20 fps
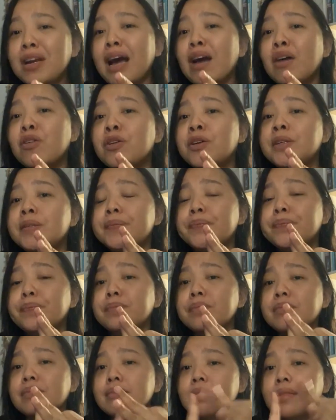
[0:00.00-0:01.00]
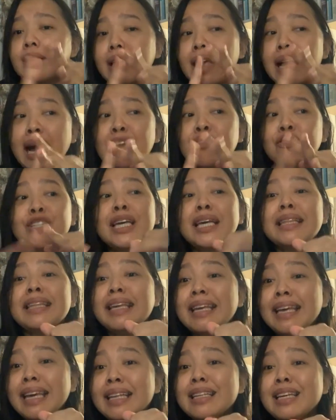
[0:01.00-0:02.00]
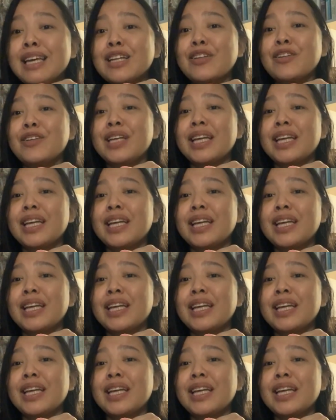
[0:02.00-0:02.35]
aku aku chattingin gitu.